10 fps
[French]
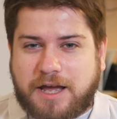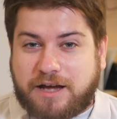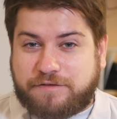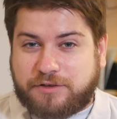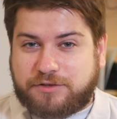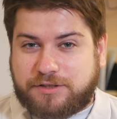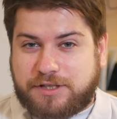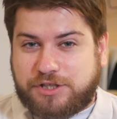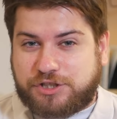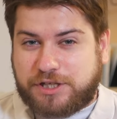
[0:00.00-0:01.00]
afin d'en
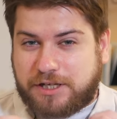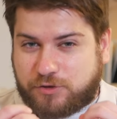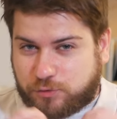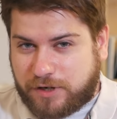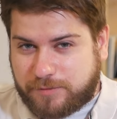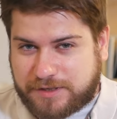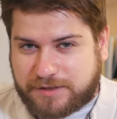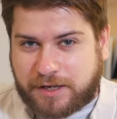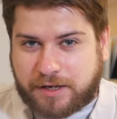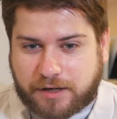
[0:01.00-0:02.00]
dénicher tous les
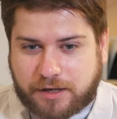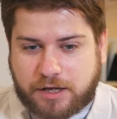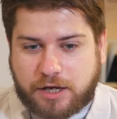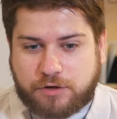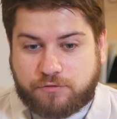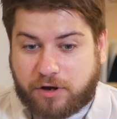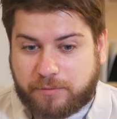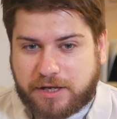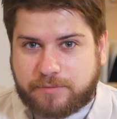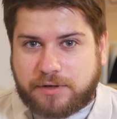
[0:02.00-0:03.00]
mystères, voire
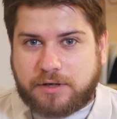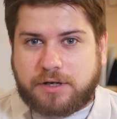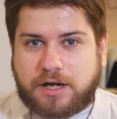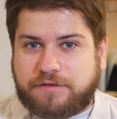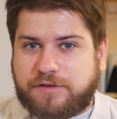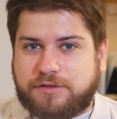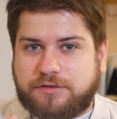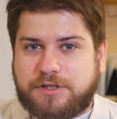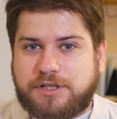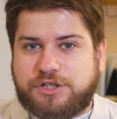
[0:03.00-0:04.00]
même afin
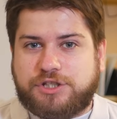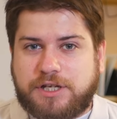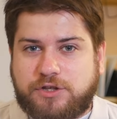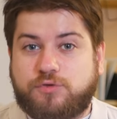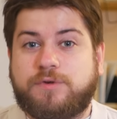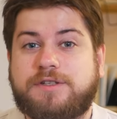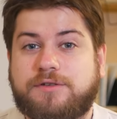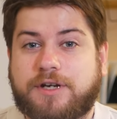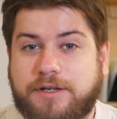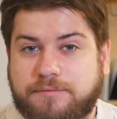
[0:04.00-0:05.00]
d'en dénicher tous les
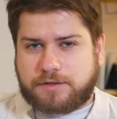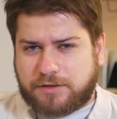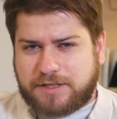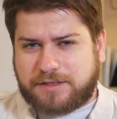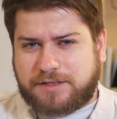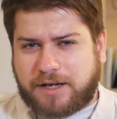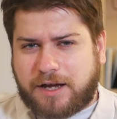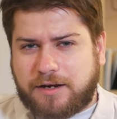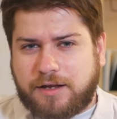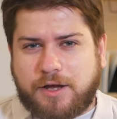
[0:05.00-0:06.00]
secrets. Sans les
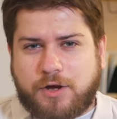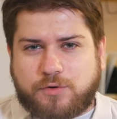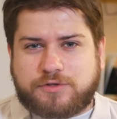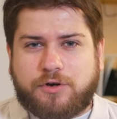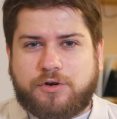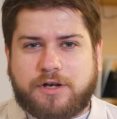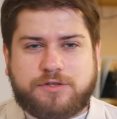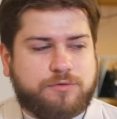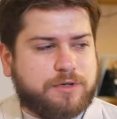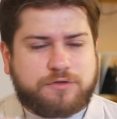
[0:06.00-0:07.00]
intégrales, on sera encore à
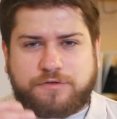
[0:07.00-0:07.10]
se nourrir de